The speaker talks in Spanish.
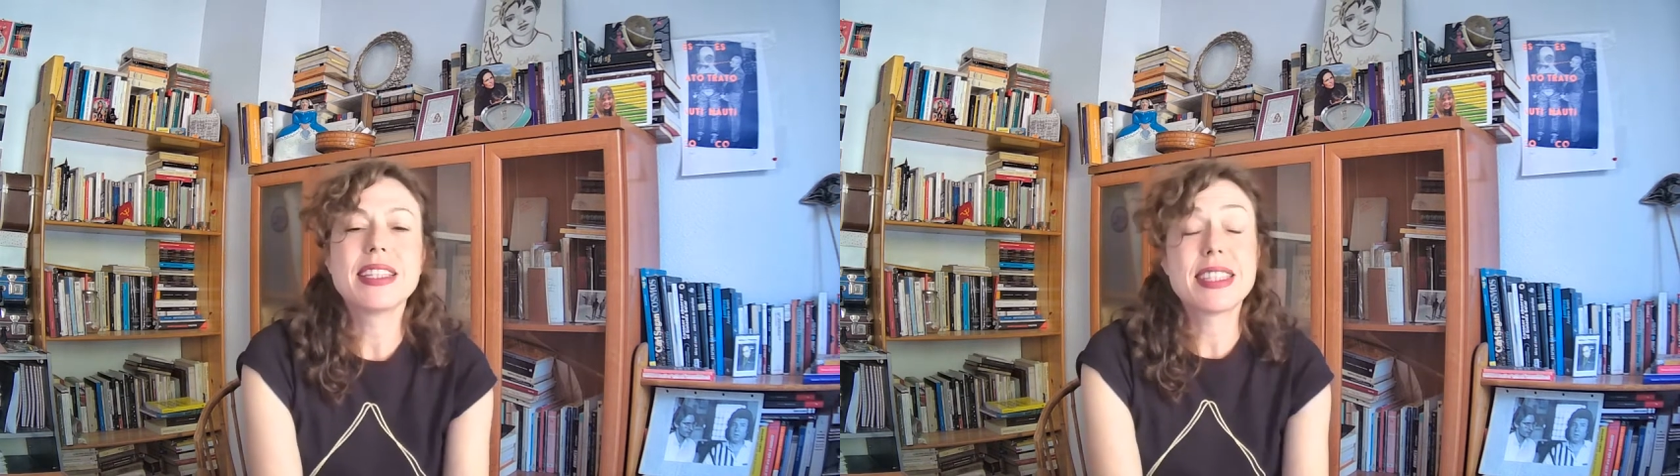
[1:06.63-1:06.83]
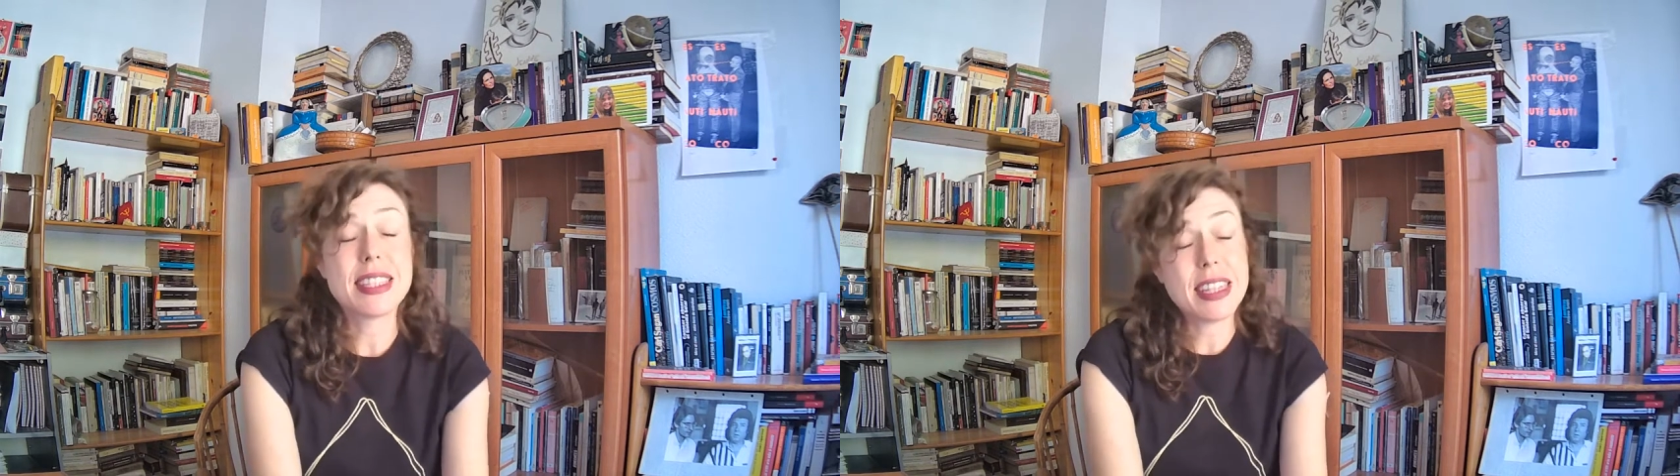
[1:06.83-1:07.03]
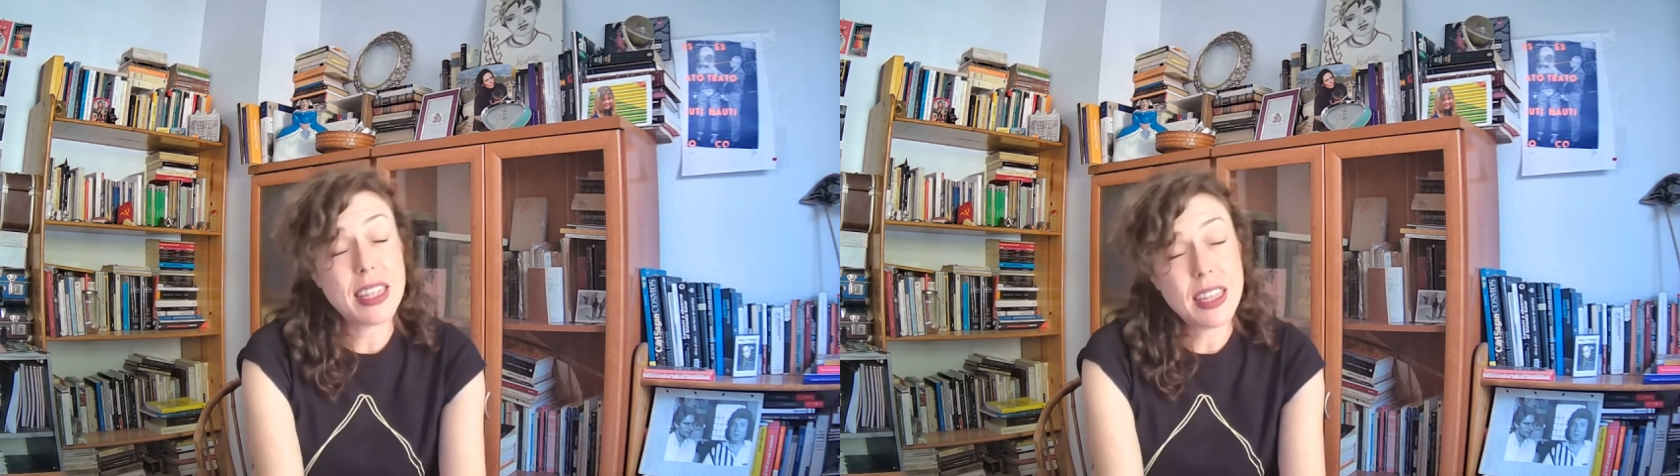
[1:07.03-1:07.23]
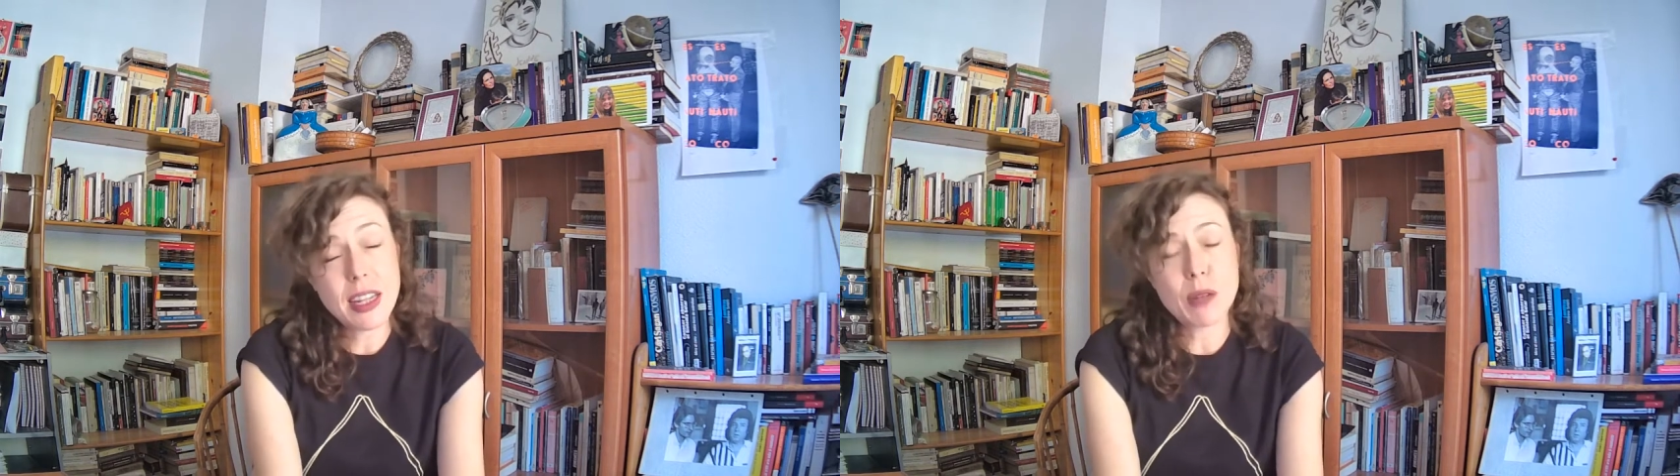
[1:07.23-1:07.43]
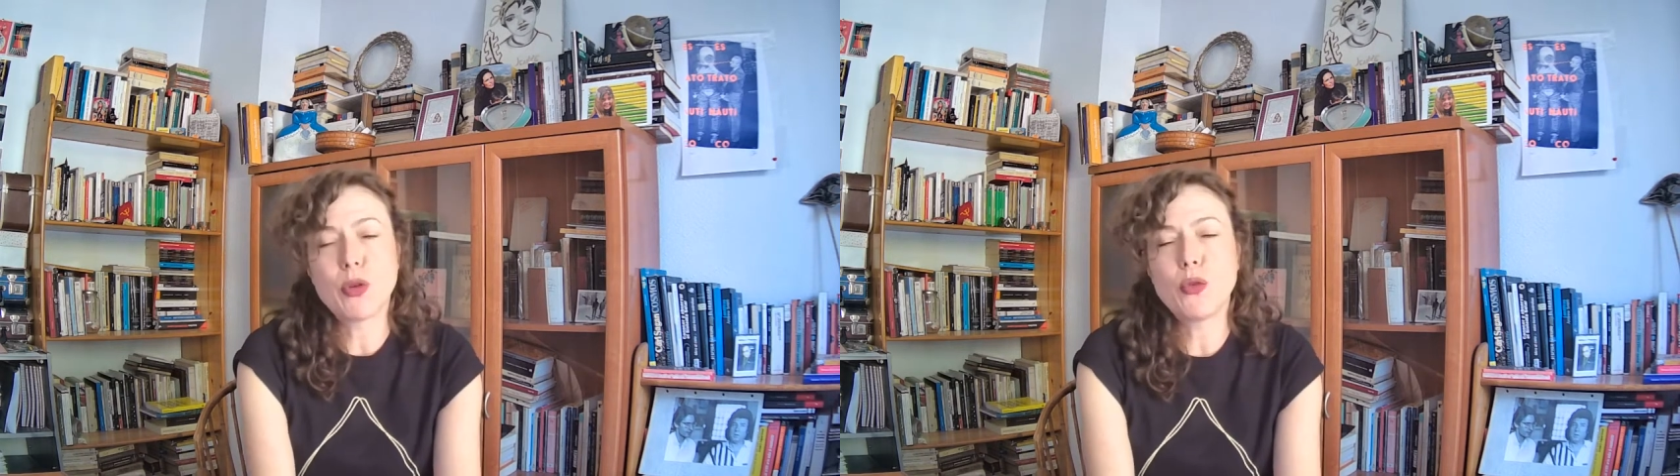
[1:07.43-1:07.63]

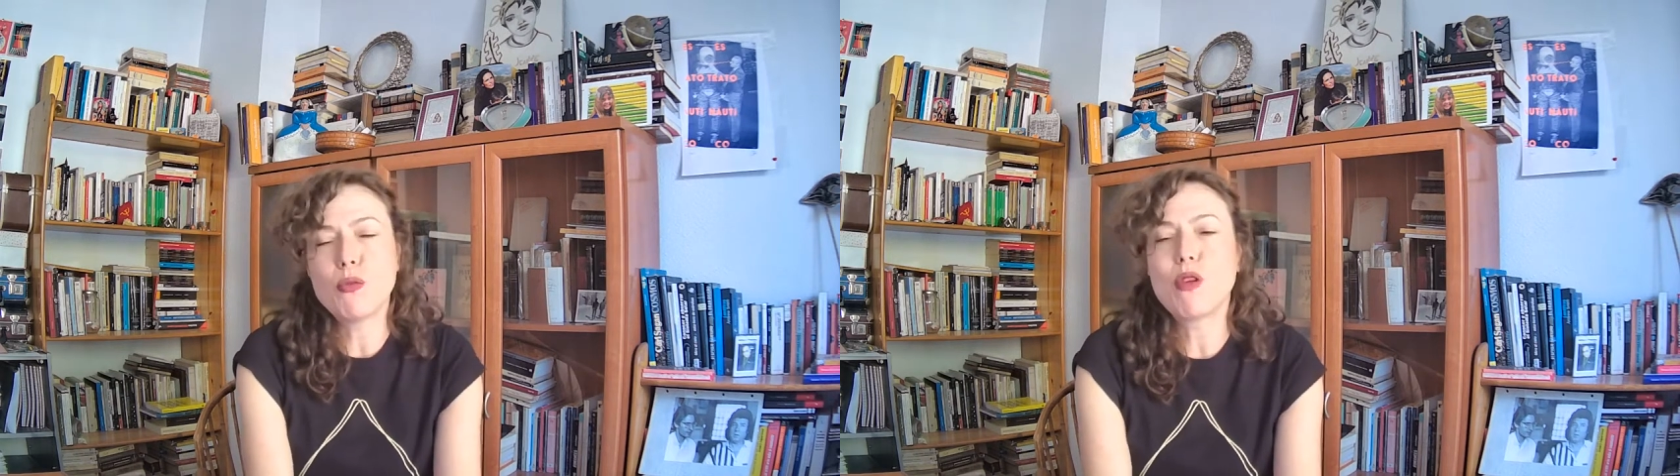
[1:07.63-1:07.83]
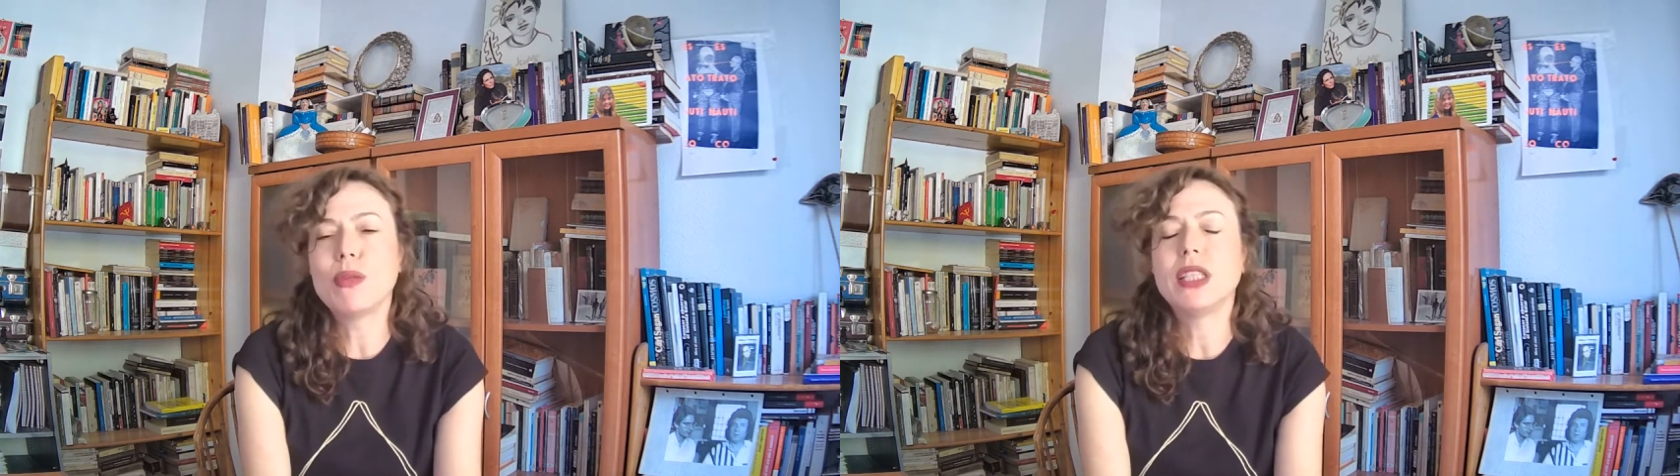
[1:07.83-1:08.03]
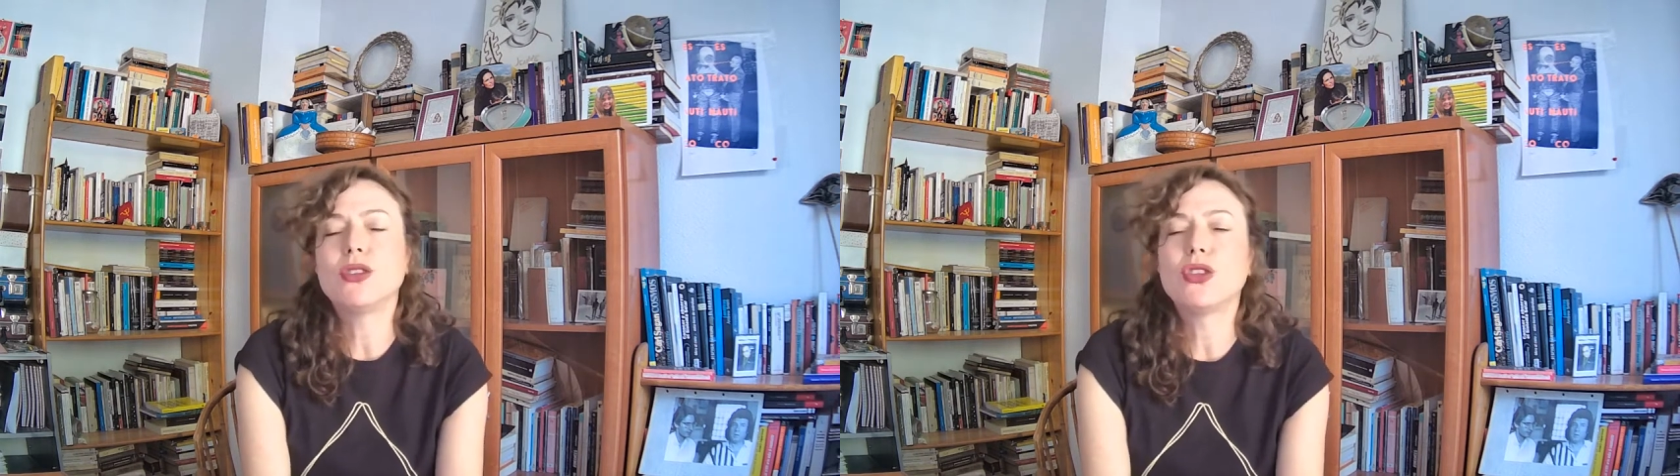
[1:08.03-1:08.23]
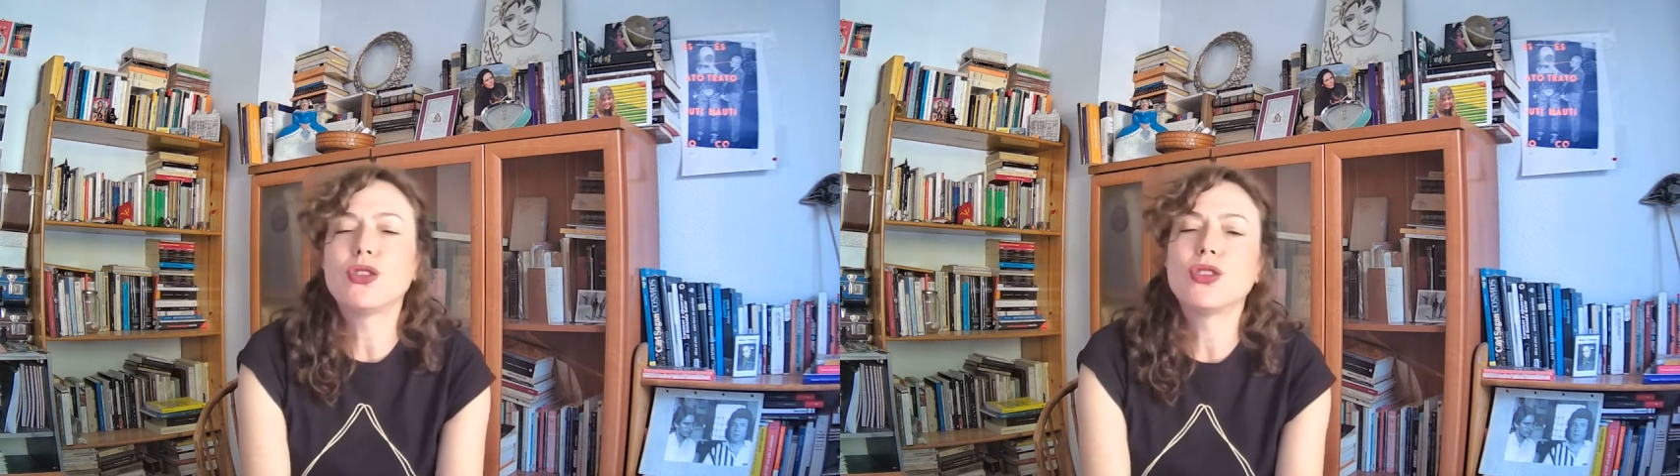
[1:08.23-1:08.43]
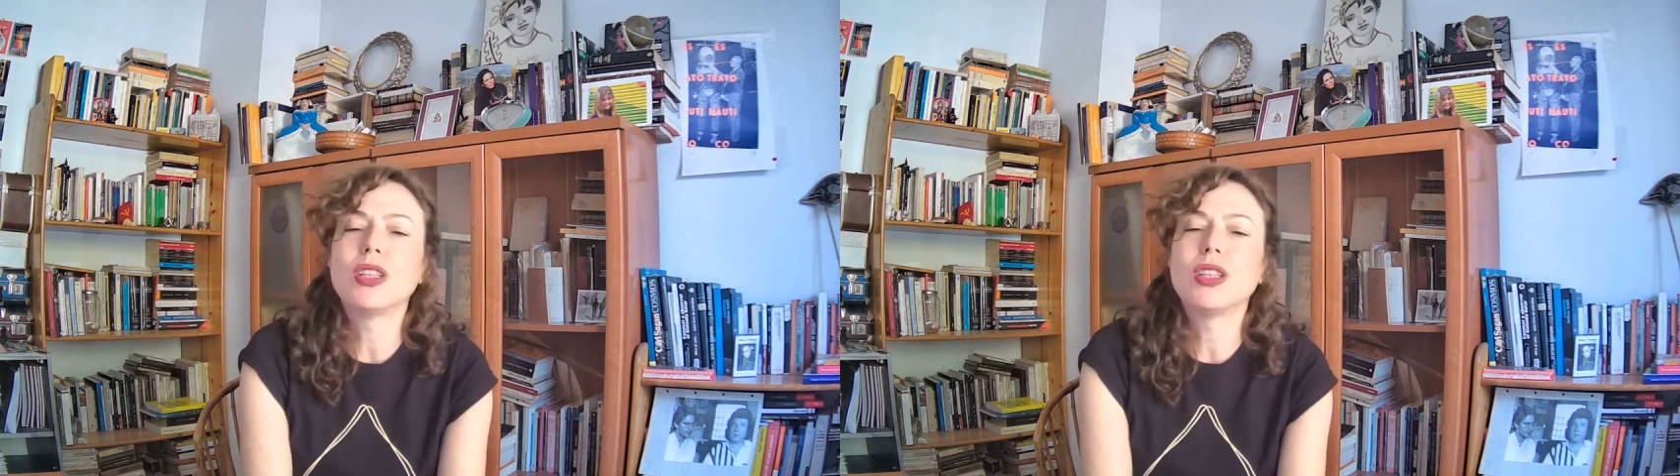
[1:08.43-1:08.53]
siquiera por un momento